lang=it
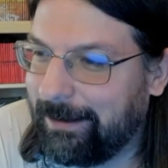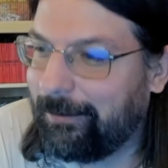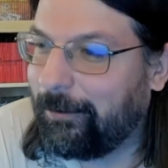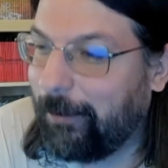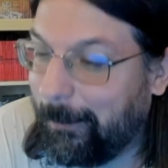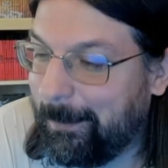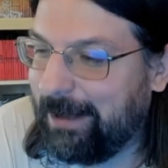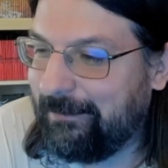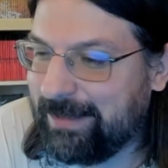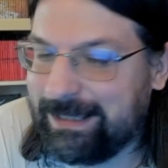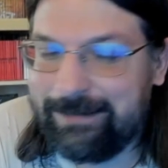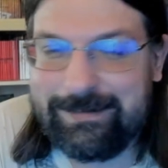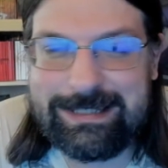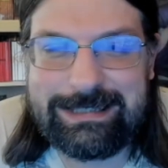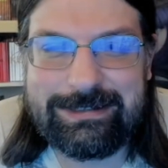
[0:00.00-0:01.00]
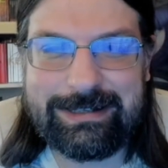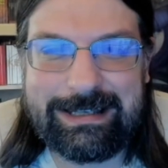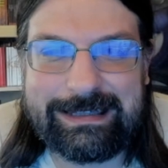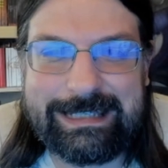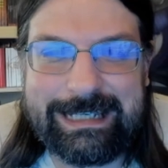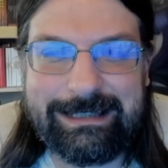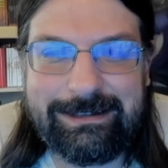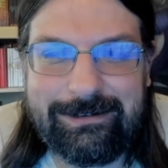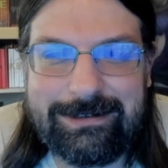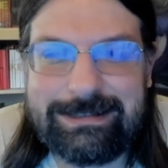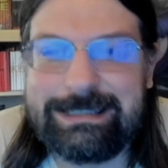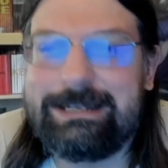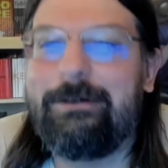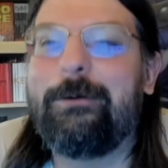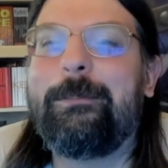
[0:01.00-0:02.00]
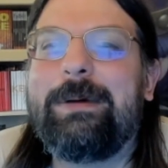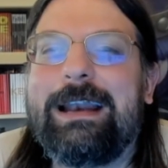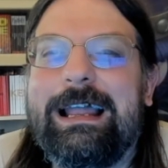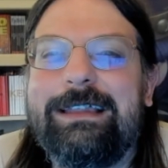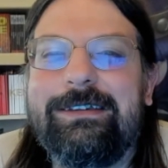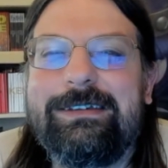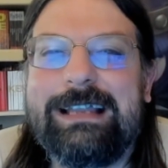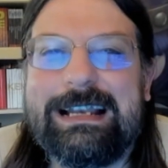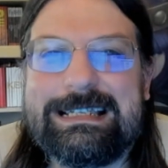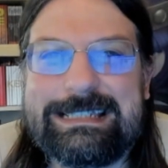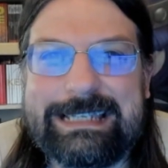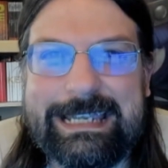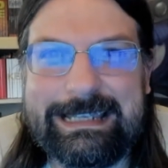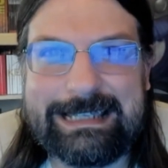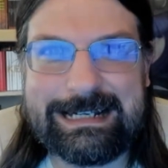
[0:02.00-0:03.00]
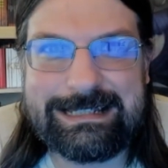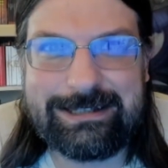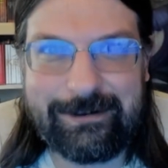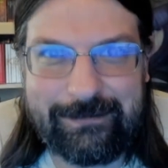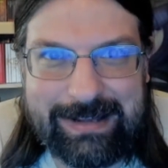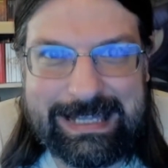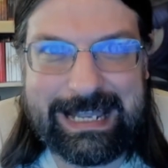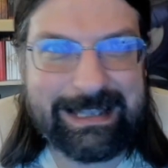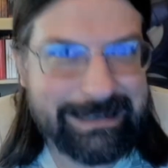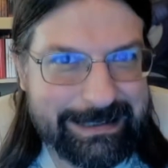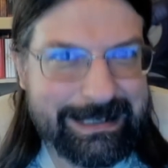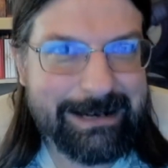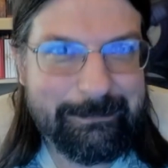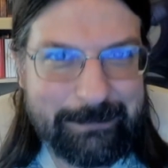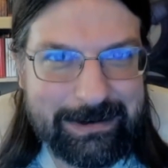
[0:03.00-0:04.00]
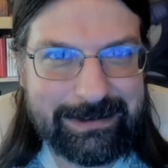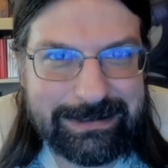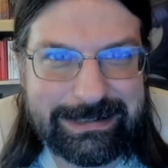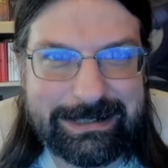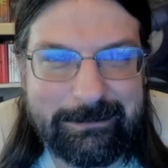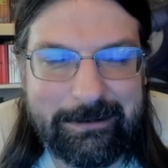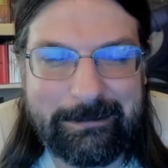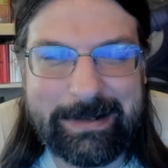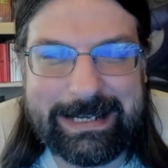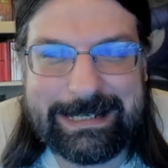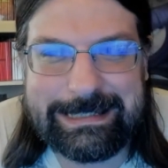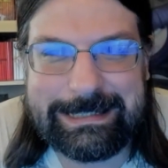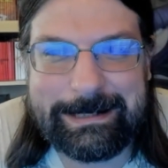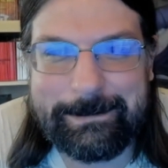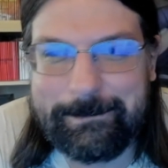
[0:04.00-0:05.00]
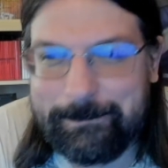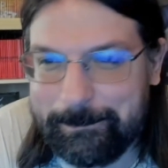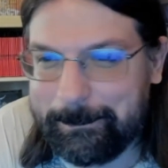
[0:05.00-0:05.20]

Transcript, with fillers: Come avete visto da titolo, stiamo parlando della skin del sorvegliante del prossimo mese.